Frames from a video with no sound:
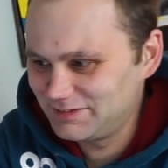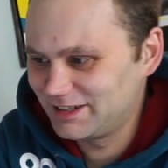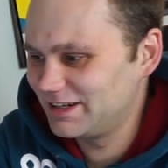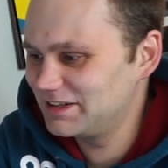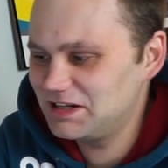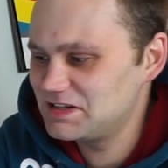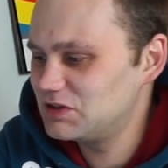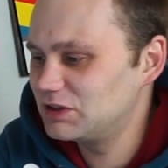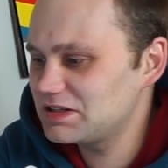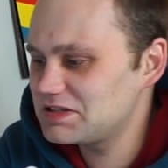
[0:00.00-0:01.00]
wirklich.
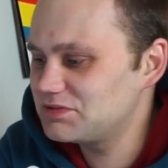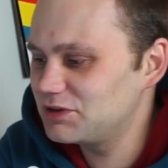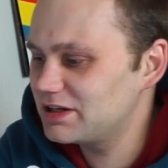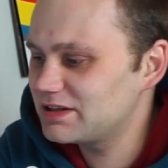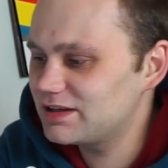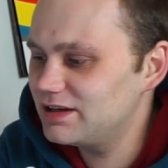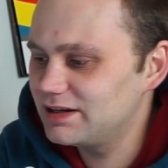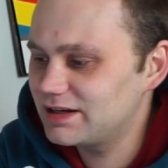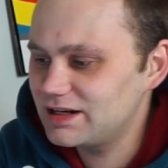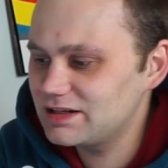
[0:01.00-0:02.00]
Also das ist wirklich
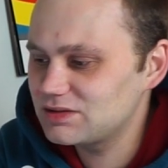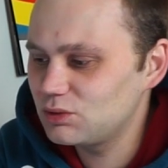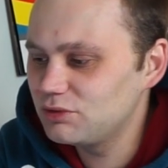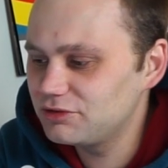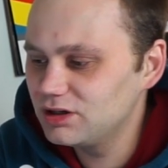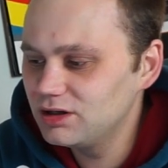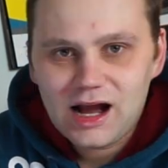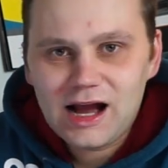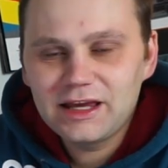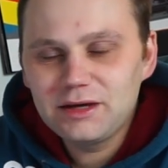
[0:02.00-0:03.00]
äh, Katastrophe.
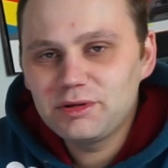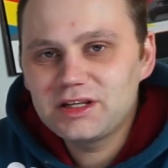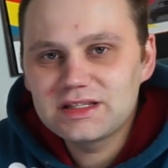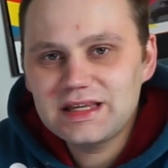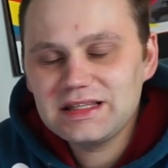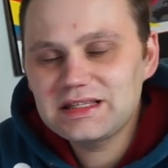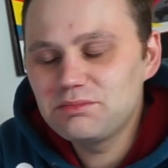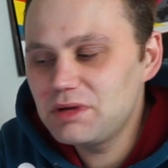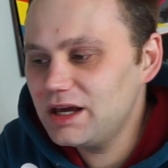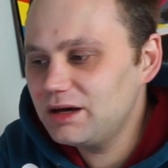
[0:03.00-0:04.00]
Angebliche 16
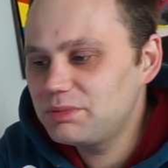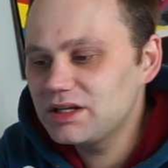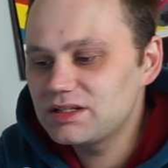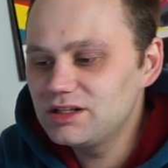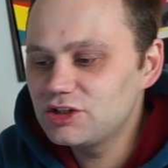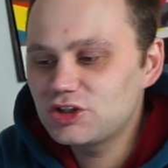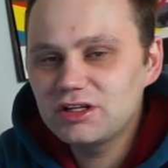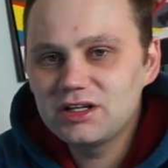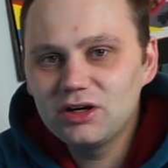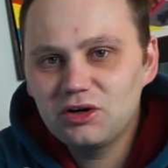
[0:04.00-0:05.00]
Megapixel
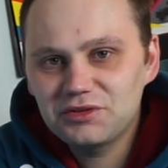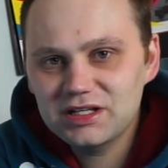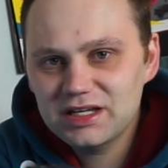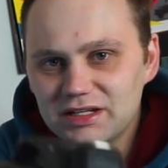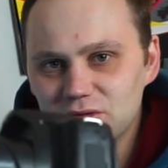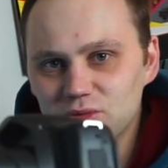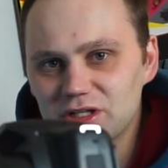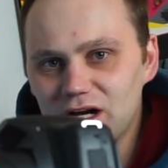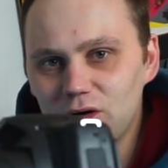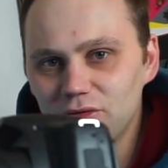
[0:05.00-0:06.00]
steht hier auch auf der Seite gut
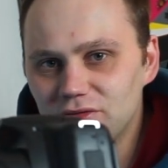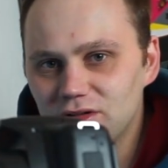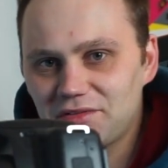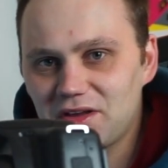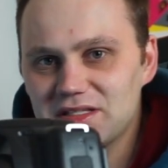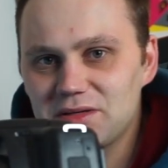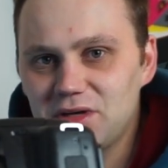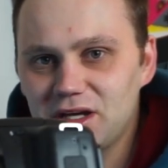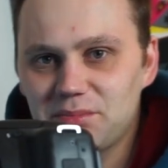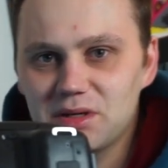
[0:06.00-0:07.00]
drauf. 16
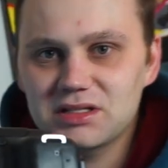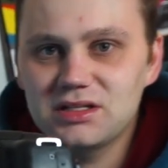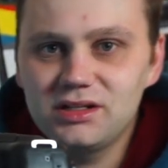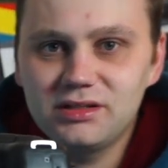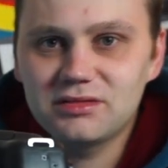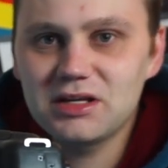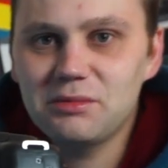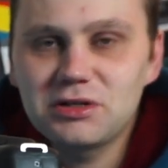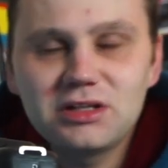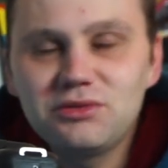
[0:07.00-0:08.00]
Megapixel, die
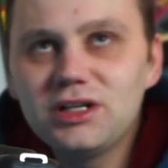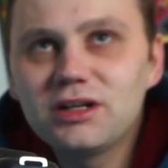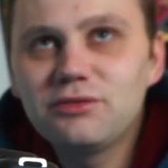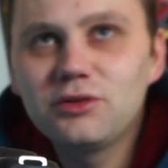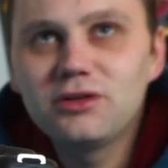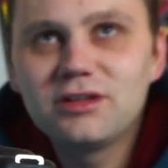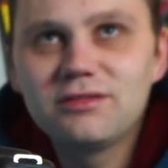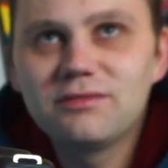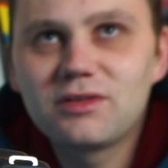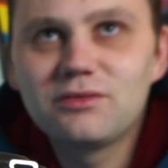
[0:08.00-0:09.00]
habe ich nicht wiedergefunden.
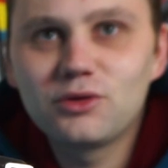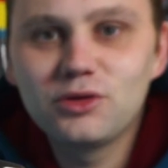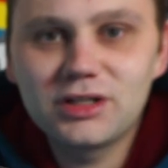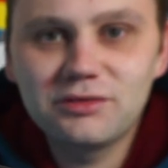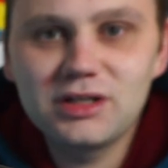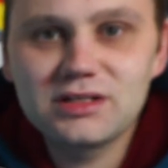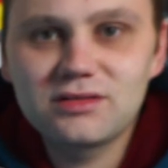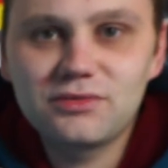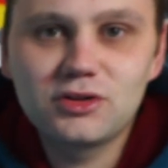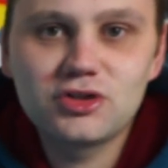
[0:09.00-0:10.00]
Die sind wohl
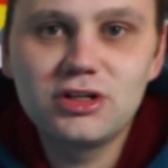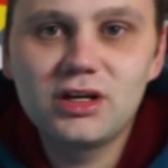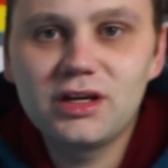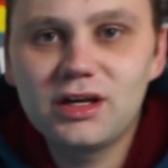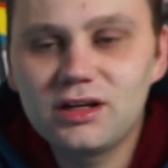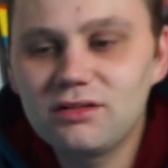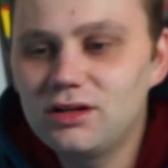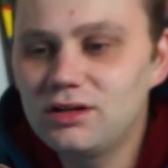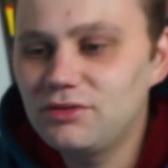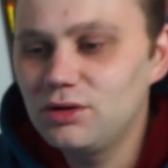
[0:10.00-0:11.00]
unterwegs von China her
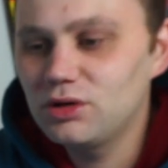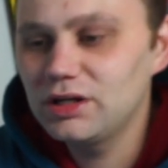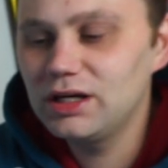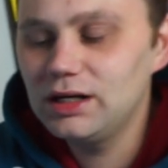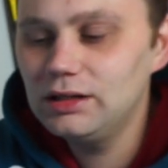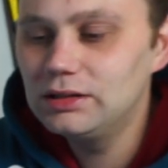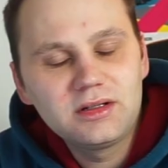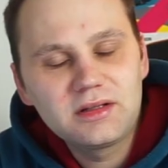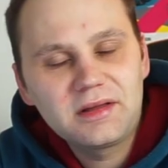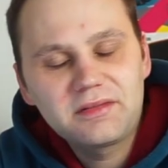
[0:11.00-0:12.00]
äh, verloren gegangen.
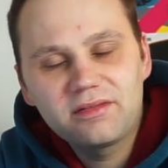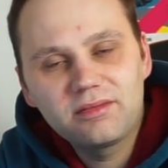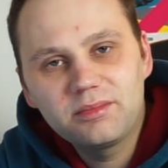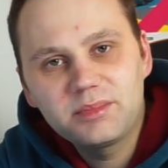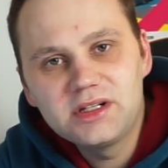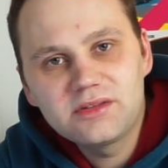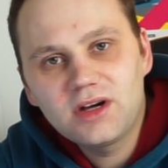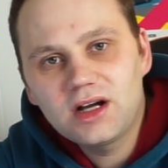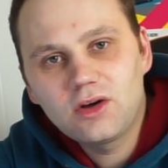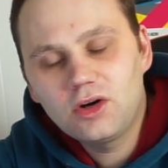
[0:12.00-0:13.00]
Das Bild
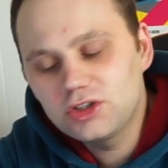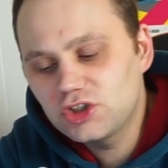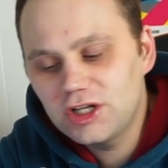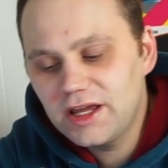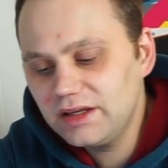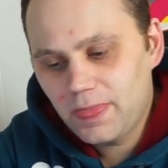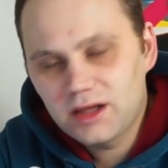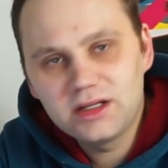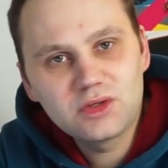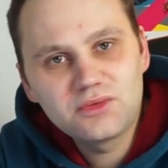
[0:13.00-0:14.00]
war grottenschlecht.
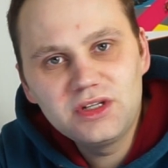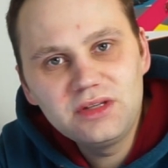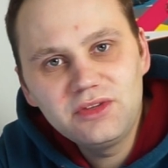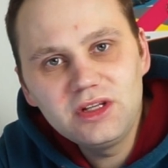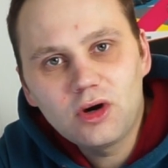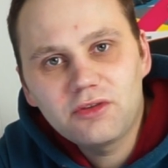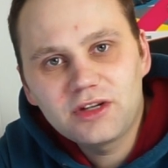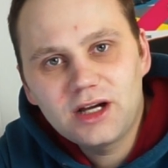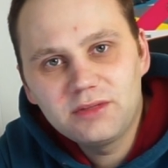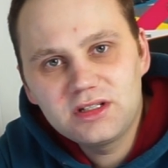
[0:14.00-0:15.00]
Genauso wie die
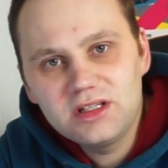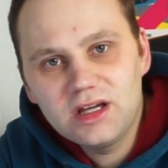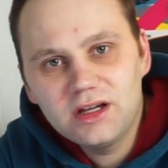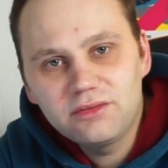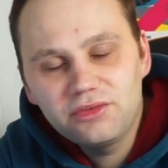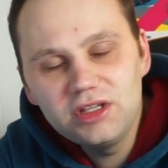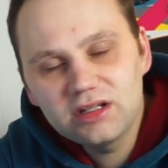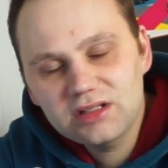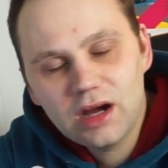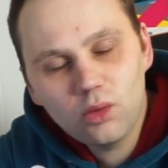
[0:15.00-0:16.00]
Videoaufnahme, die ja in
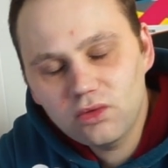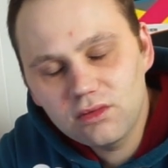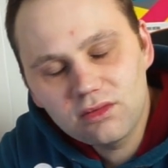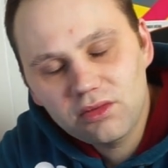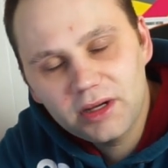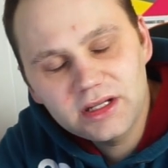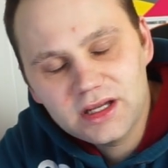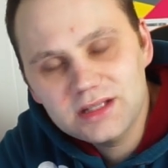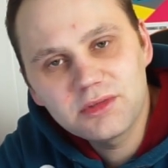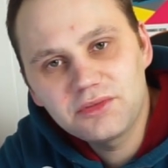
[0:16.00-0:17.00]
4032
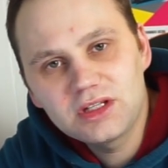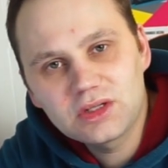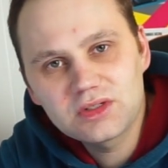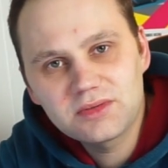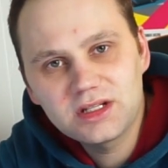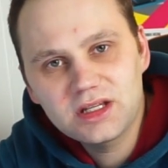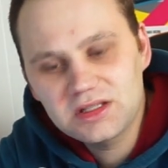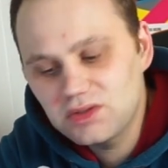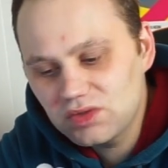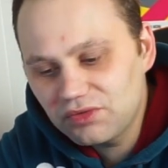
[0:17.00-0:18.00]
x
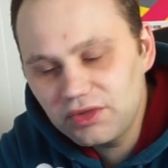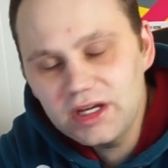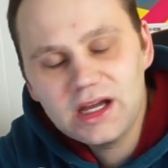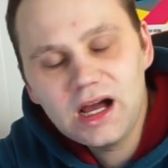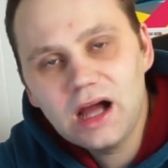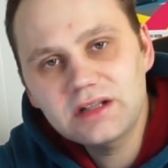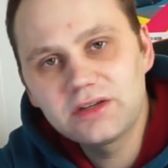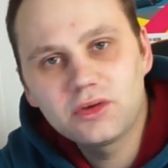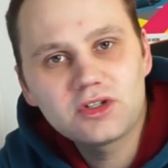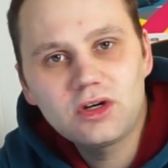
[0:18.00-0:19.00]
4032, also in 4K
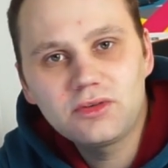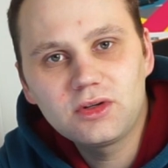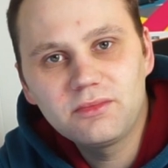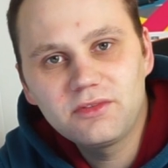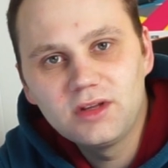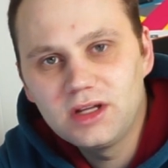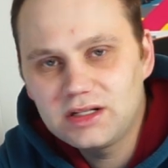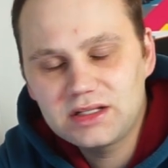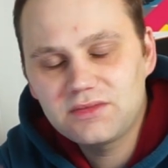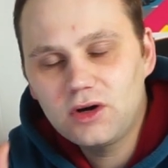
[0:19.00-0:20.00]
theoretisch aufgenommen wird
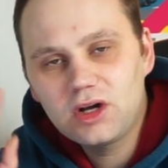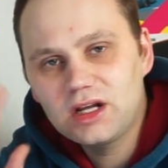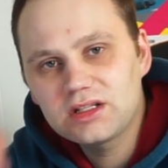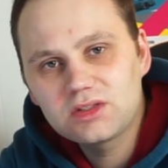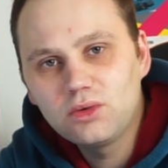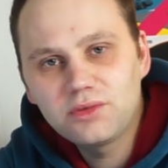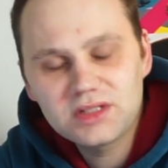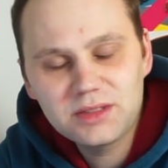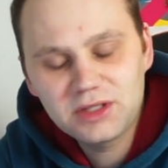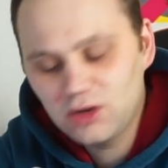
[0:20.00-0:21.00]
das war auch Katastrophe,
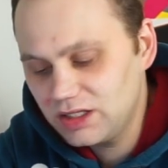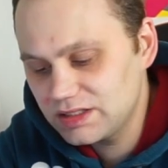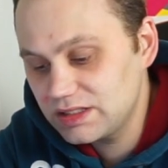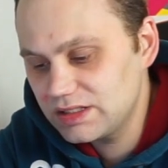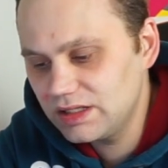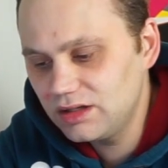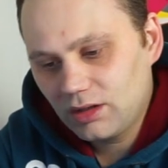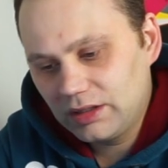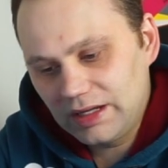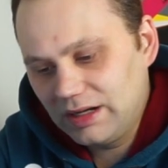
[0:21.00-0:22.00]
das habt ihr auch alles gesehen.
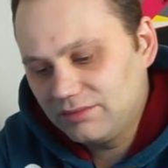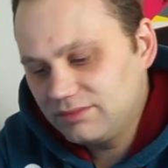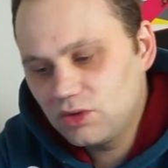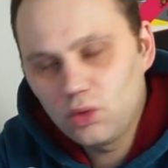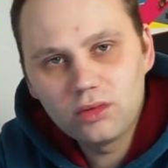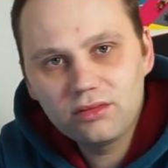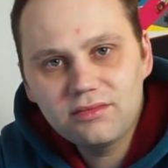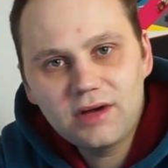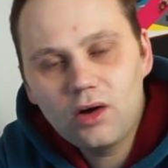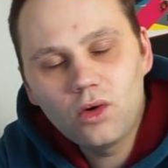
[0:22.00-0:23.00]
Ja, Ton
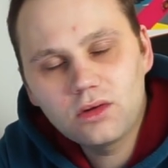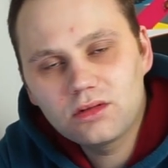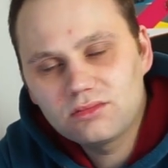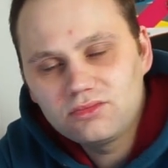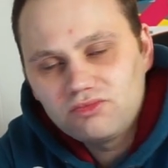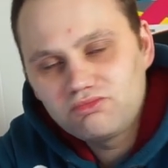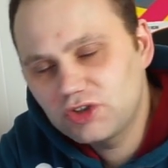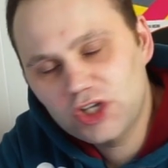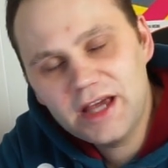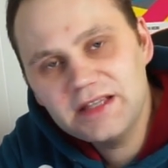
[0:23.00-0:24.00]
war auch
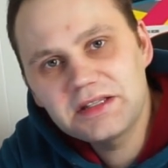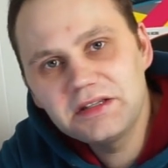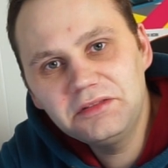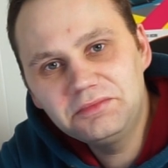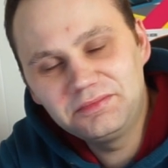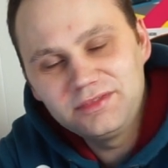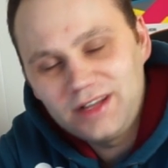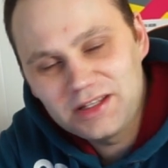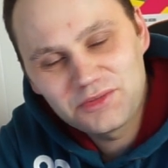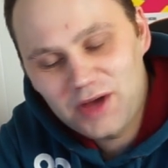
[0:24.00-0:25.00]
scheiße,
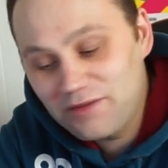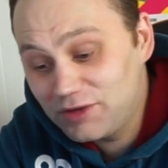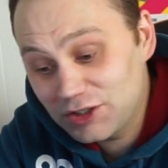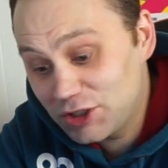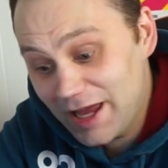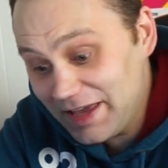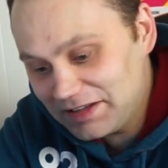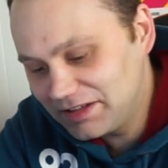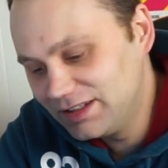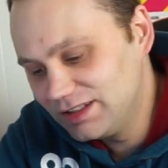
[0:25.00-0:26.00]
also war einfach schlecht.